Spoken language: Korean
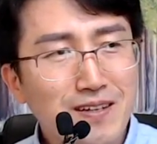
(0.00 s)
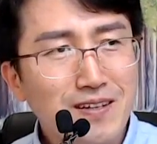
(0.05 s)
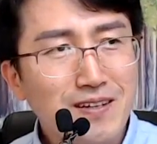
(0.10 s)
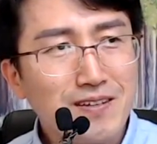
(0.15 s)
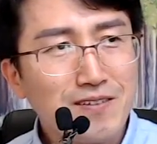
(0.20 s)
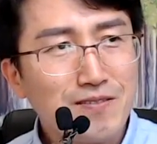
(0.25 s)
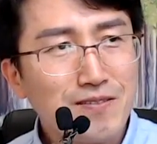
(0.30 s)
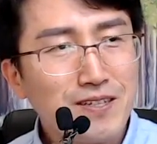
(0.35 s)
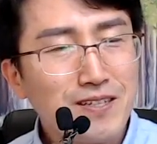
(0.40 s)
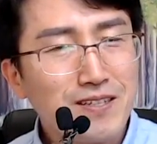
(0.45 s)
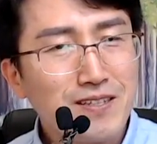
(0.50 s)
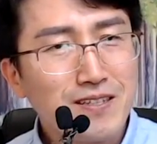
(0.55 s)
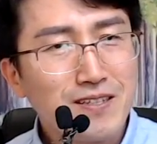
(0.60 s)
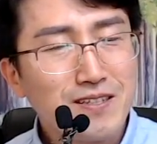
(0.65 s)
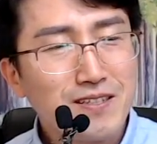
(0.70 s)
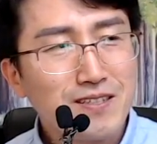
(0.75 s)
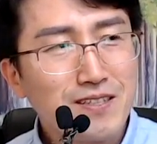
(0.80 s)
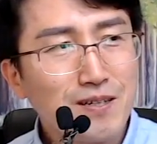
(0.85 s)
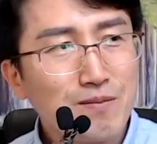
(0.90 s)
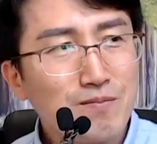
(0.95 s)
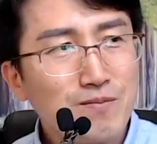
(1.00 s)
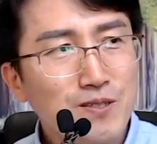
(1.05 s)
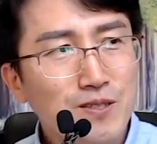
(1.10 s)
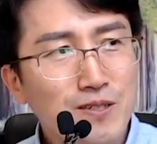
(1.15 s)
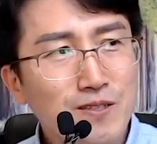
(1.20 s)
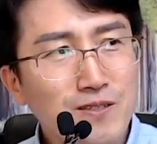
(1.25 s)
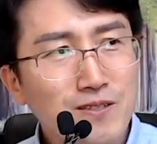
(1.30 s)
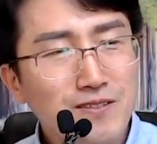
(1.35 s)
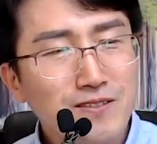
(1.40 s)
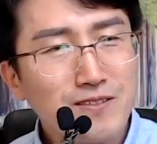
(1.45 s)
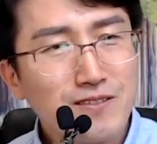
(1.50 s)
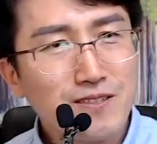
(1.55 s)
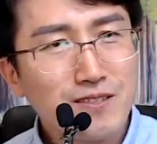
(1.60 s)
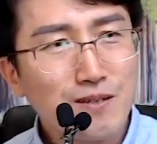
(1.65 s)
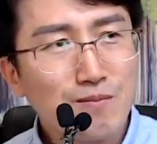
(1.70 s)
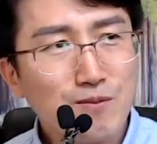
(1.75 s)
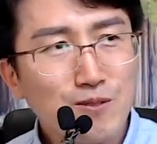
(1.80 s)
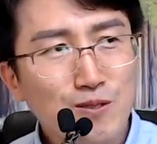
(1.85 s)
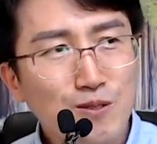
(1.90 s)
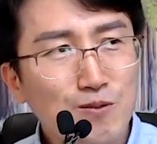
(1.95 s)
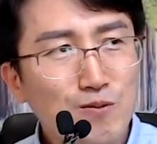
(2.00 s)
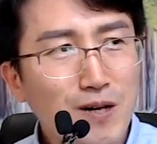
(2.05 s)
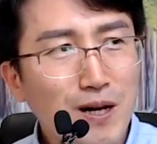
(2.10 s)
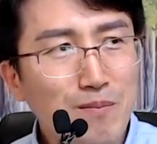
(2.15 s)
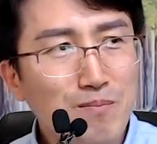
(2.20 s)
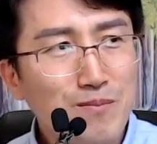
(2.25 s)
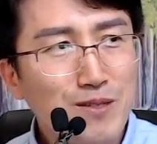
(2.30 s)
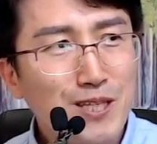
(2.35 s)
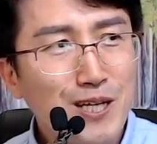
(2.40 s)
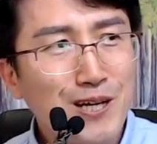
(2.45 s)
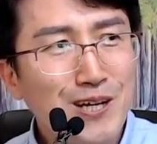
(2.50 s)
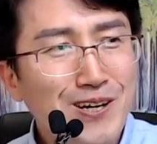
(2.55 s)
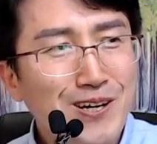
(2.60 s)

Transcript: 이렇게 점, 저든 점을 쳐도 안 믿어요.